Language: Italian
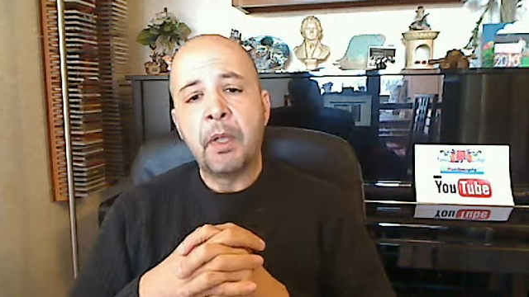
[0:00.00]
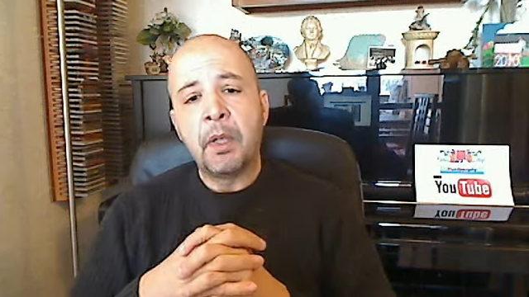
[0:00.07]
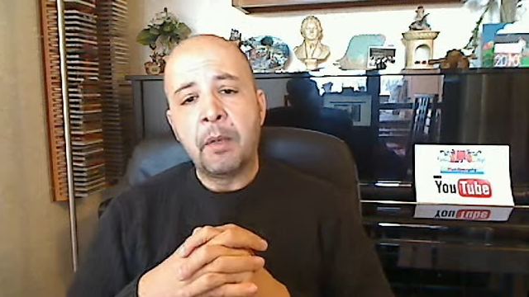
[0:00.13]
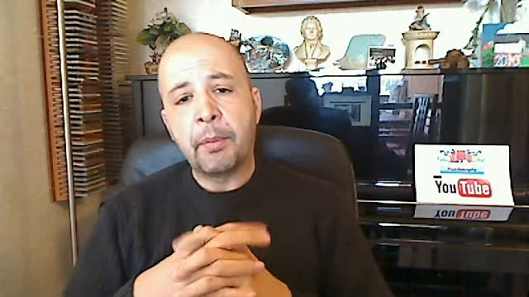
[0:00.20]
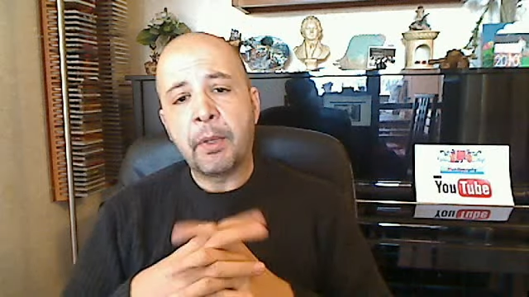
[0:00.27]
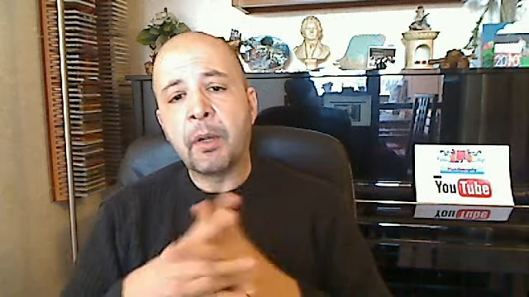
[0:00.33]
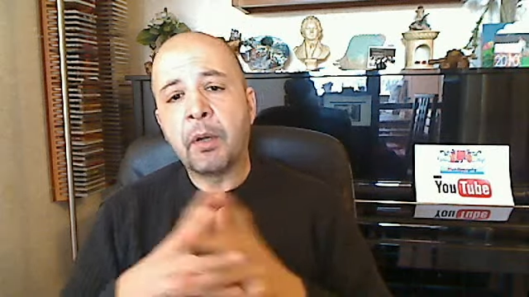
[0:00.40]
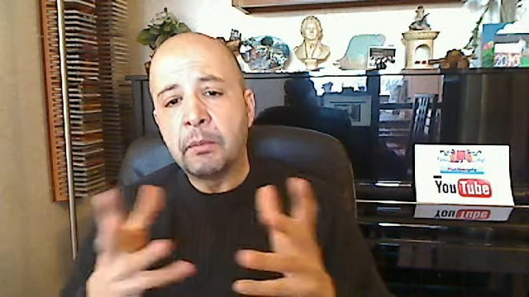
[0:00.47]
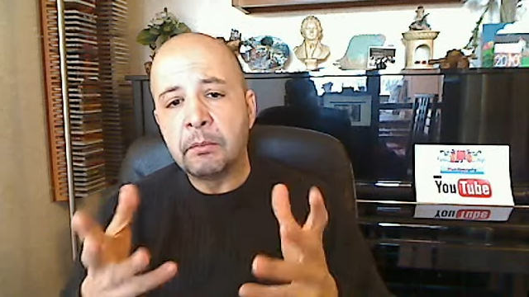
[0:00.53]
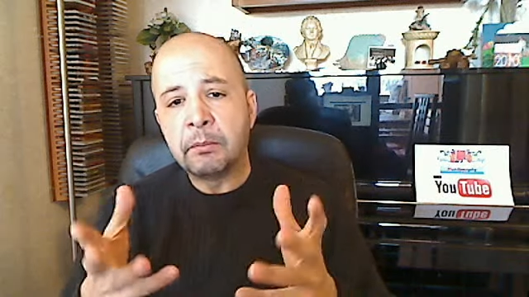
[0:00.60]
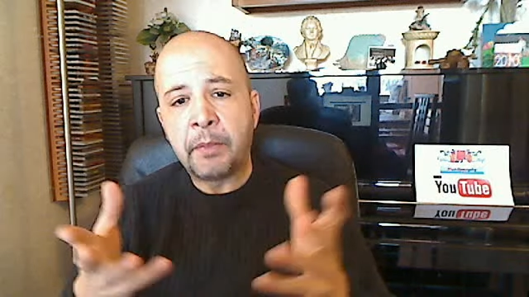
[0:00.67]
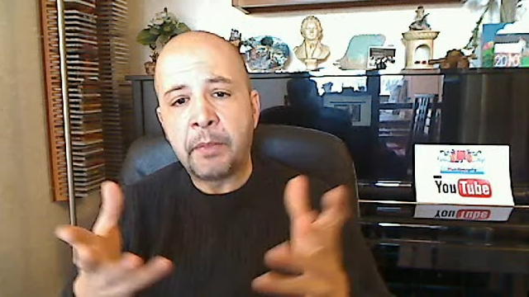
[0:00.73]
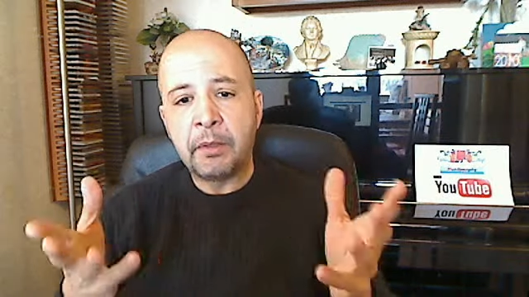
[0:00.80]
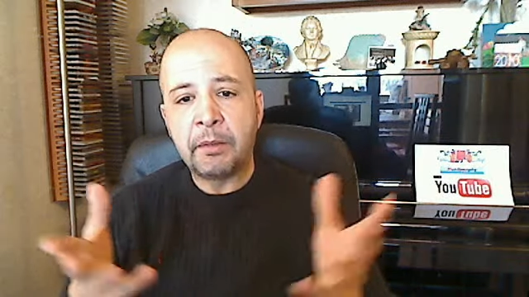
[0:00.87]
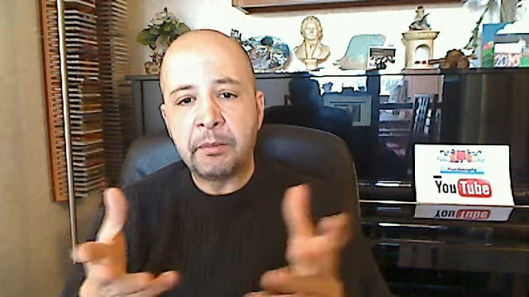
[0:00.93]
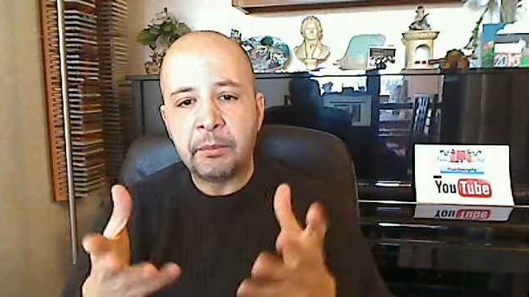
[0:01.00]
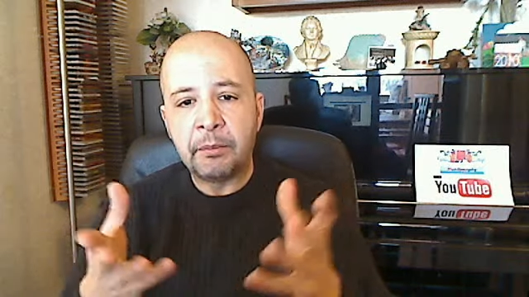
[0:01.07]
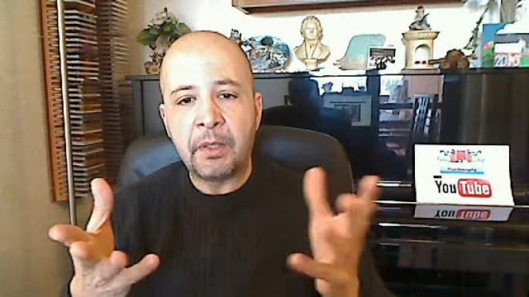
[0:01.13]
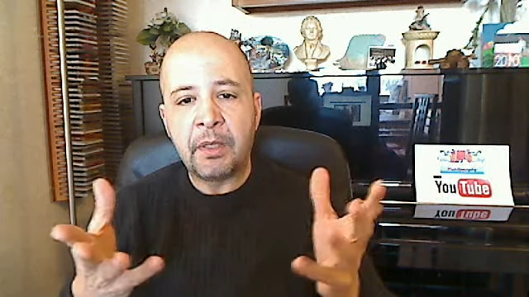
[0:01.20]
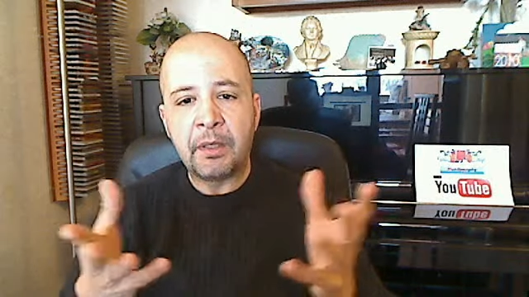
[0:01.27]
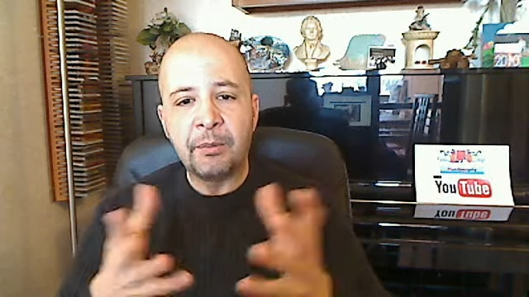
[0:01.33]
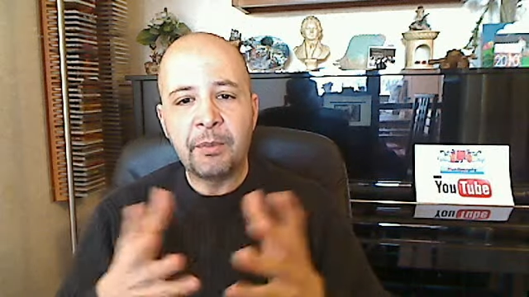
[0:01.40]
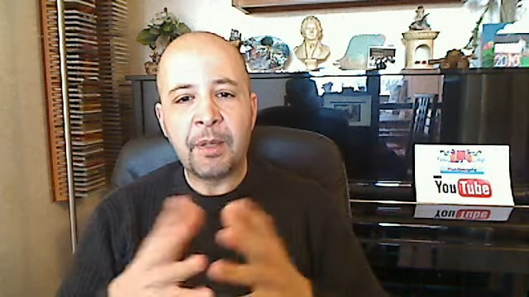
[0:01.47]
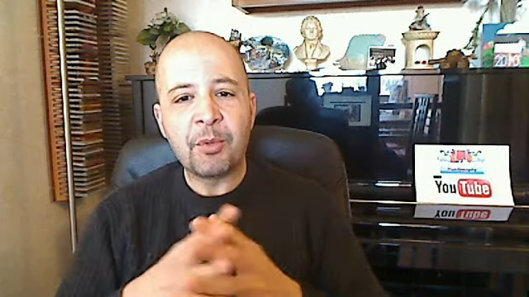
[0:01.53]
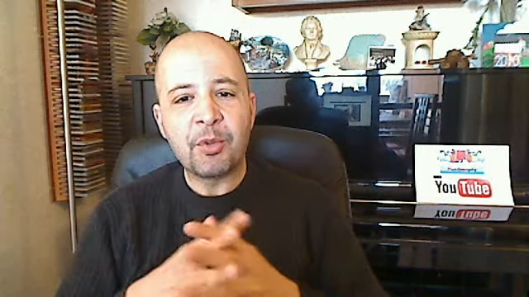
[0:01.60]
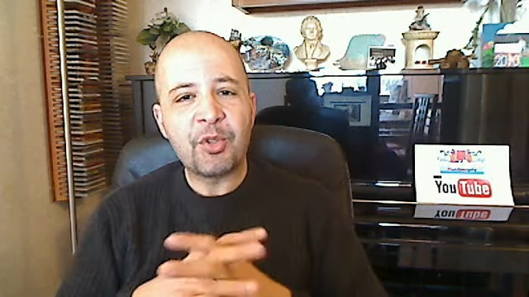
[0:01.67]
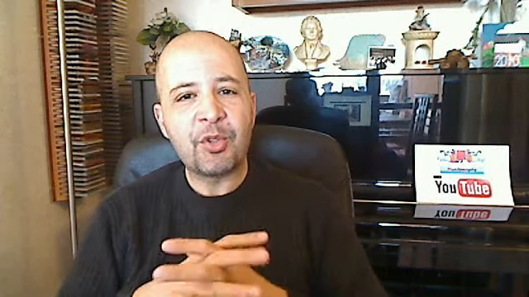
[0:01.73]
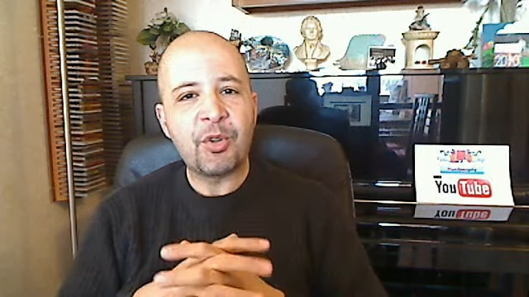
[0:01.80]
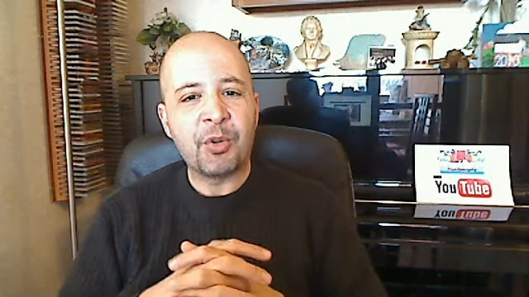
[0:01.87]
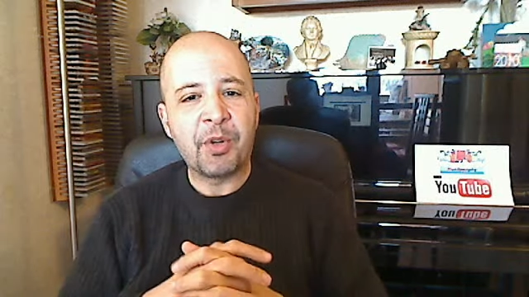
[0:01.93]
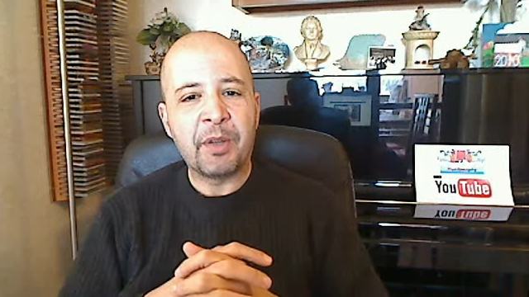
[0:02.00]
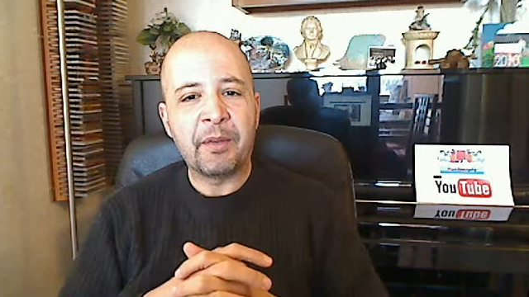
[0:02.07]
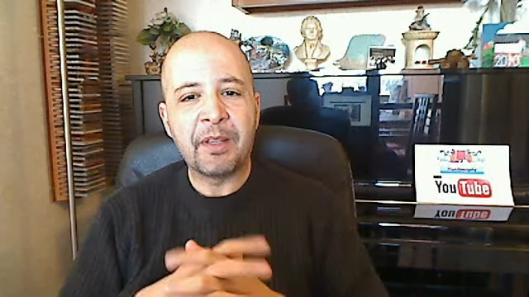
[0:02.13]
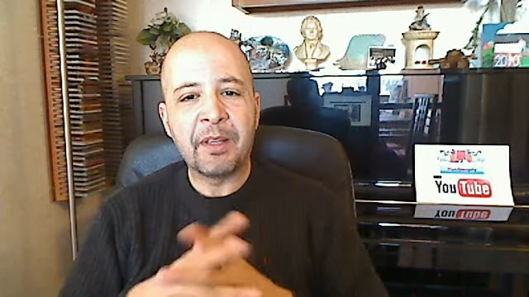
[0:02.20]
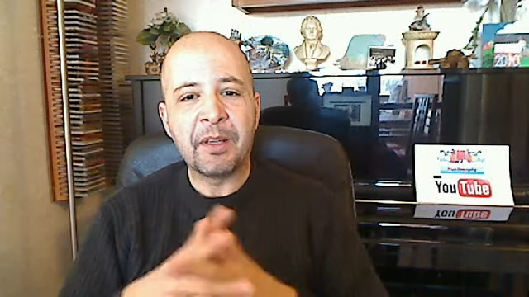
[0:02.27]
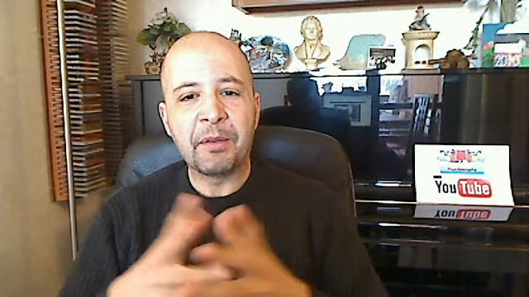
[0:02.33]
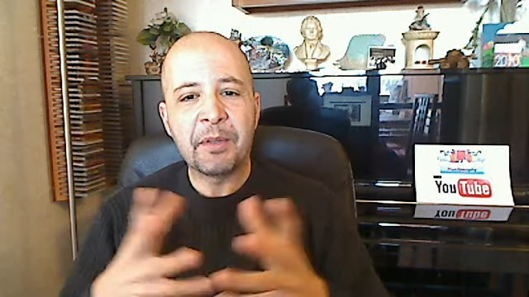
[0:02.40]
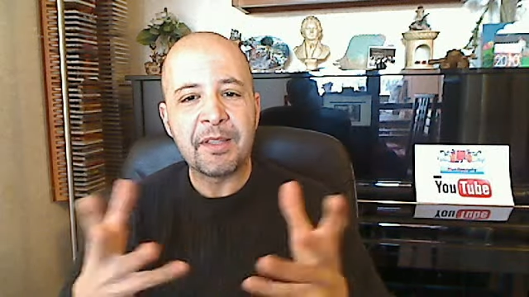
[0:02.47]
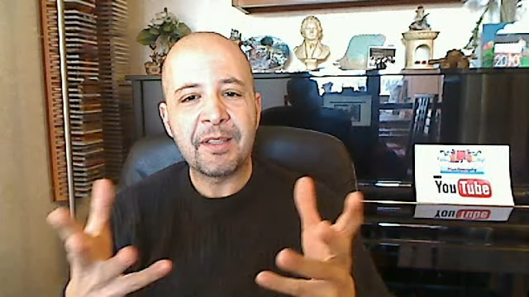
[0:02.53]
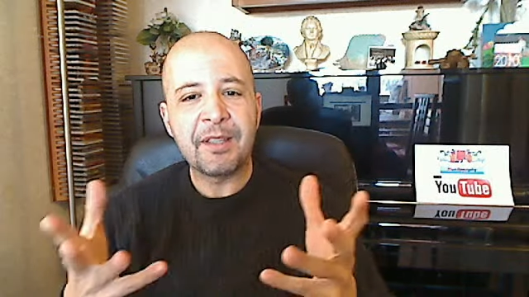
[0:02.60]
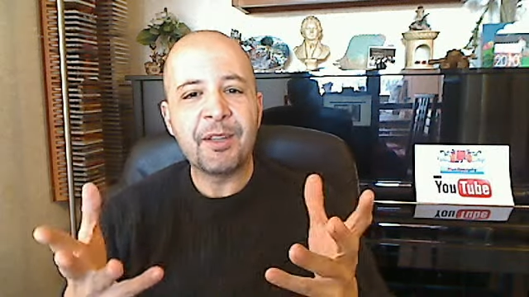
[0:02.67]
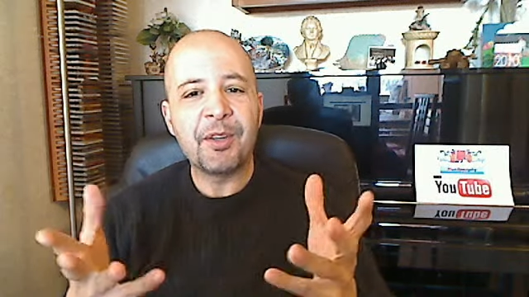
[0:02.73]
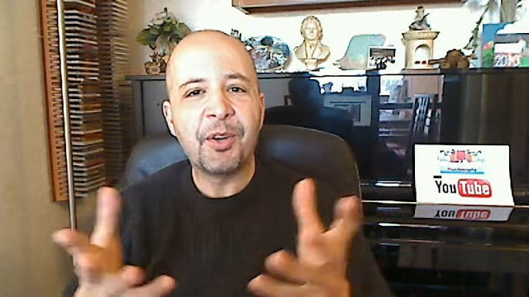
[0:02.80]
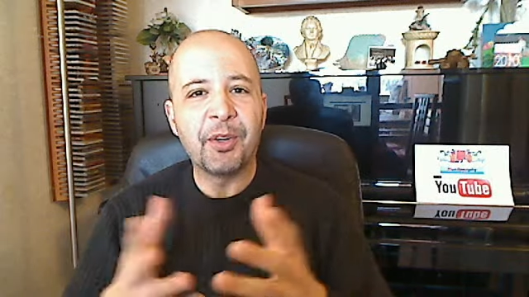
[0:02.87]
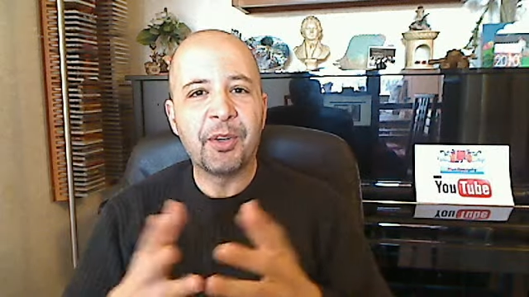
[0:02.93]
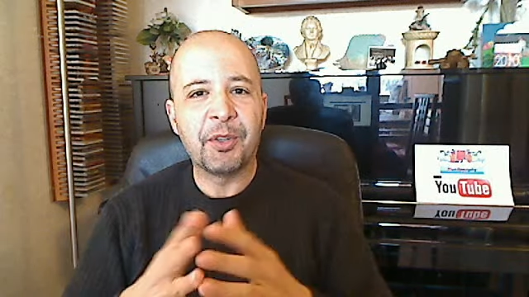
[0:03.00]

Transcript: però mi, mi, mi emoziona vedere questi gol,